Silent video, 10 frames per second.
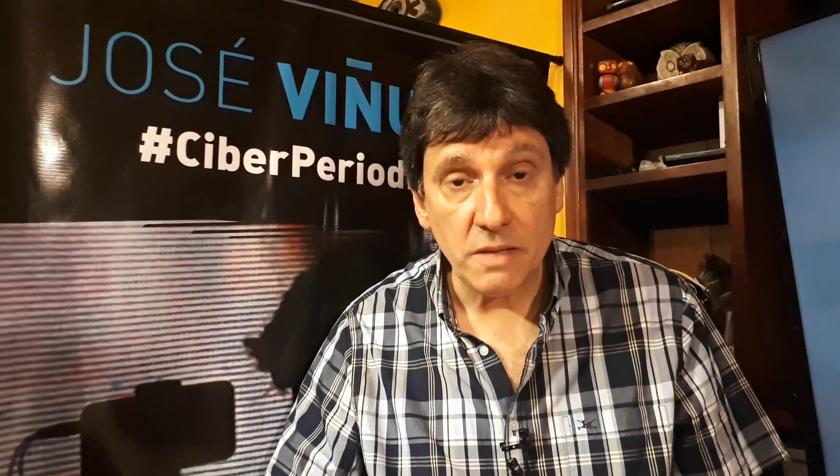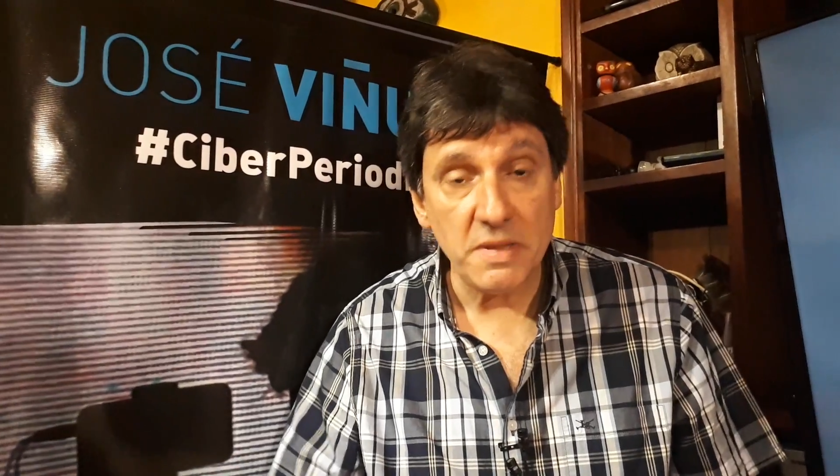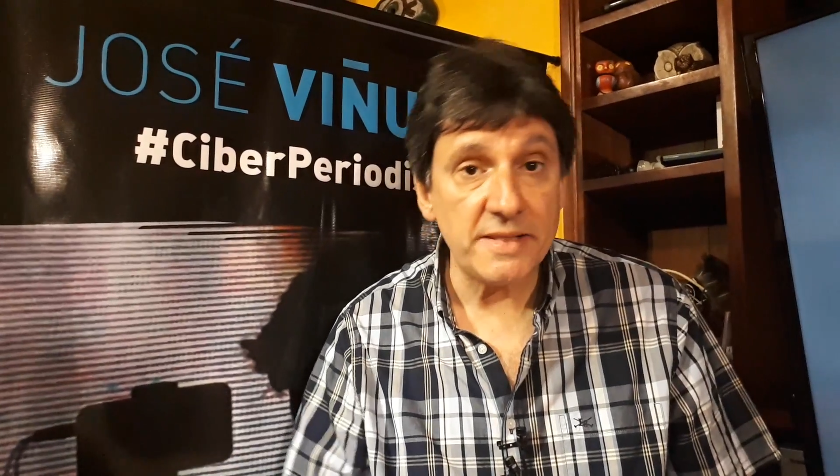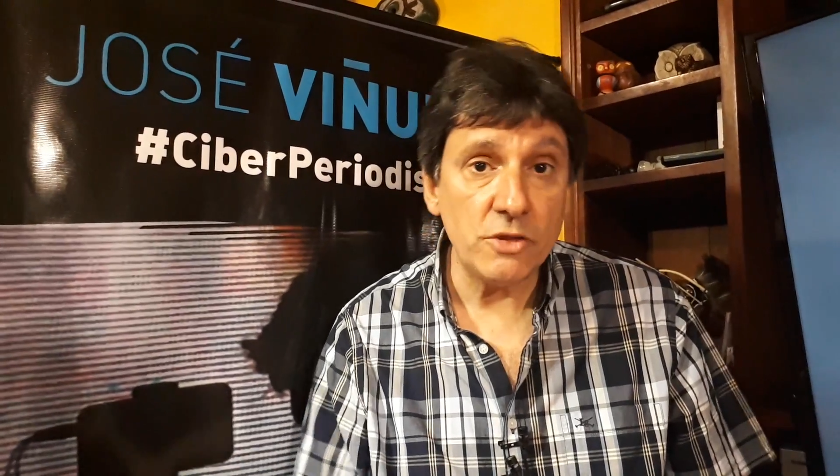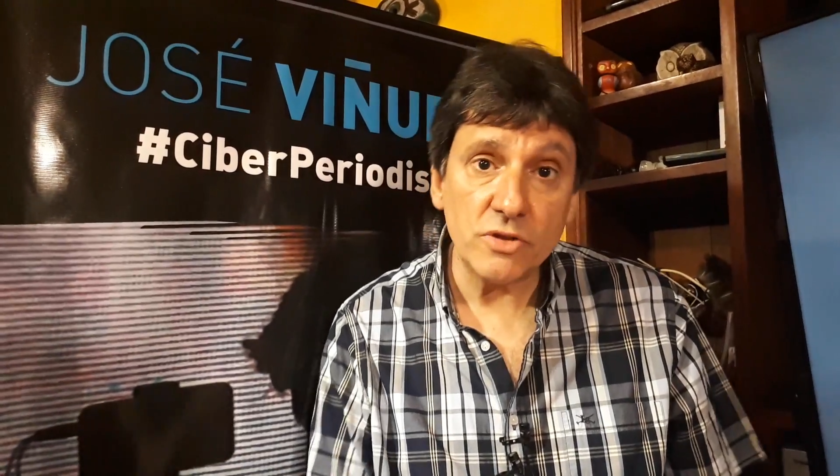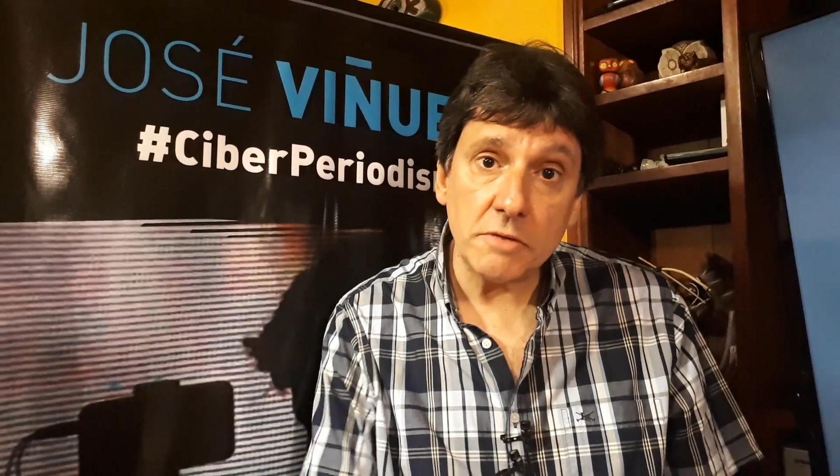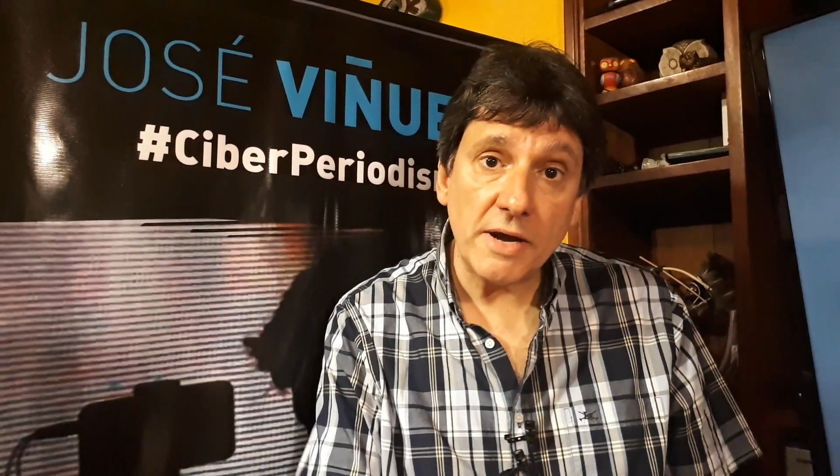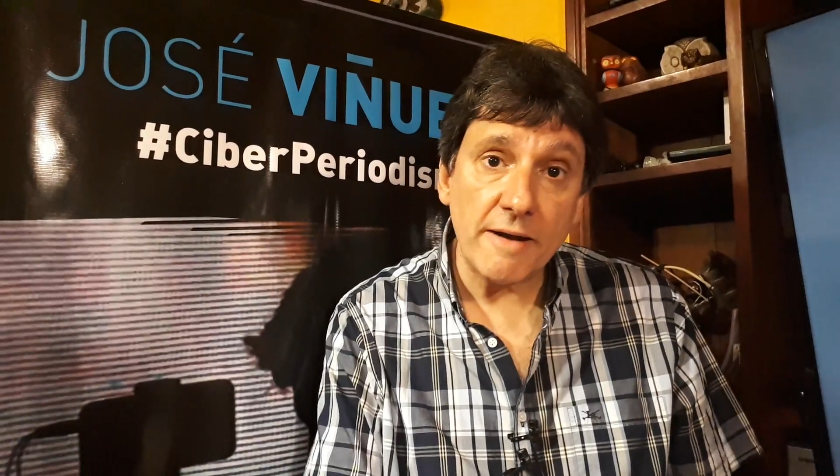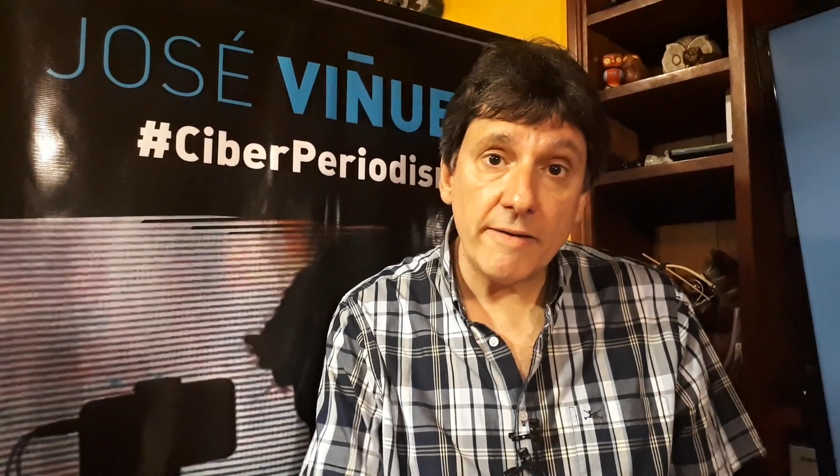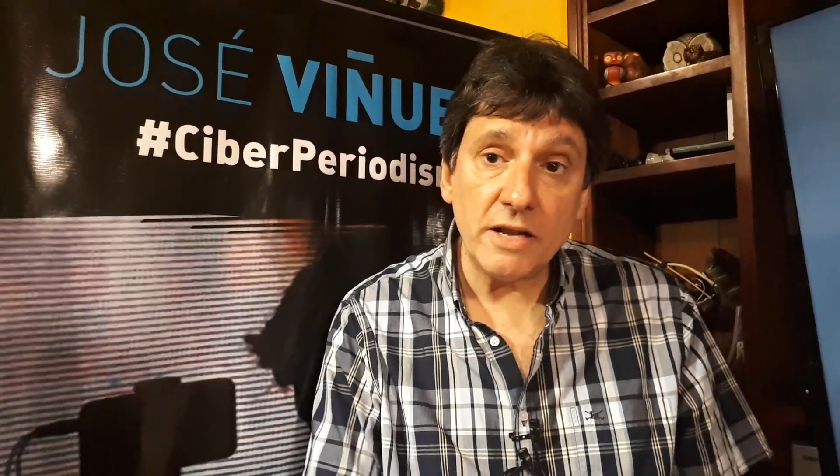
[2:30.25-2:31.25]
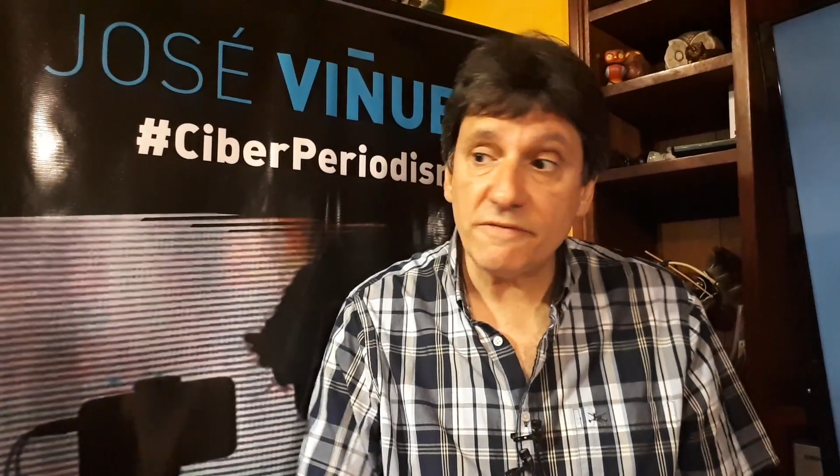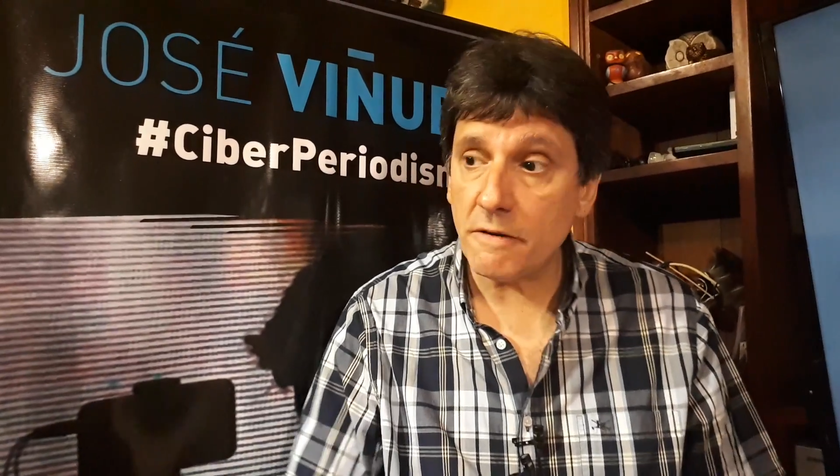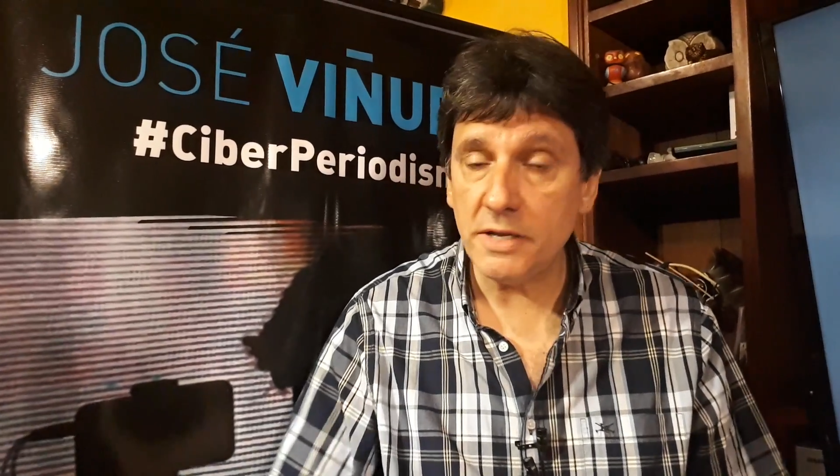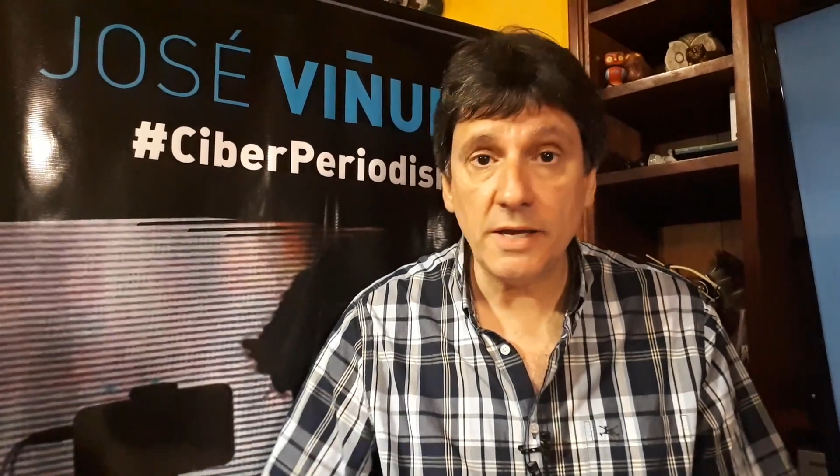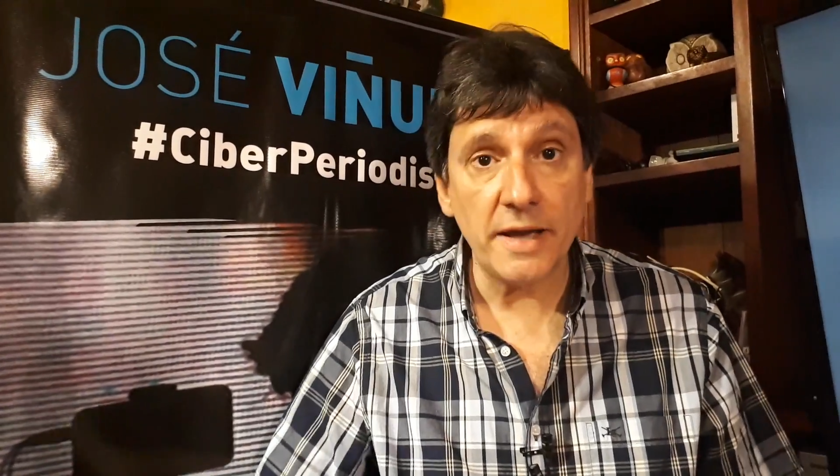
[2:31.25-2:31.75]
y mientras yo trabajaba en la
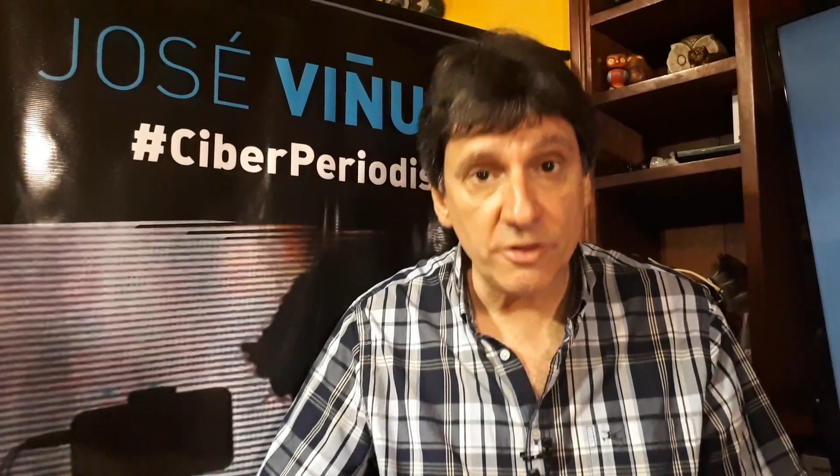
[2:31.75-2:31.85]
fábrica,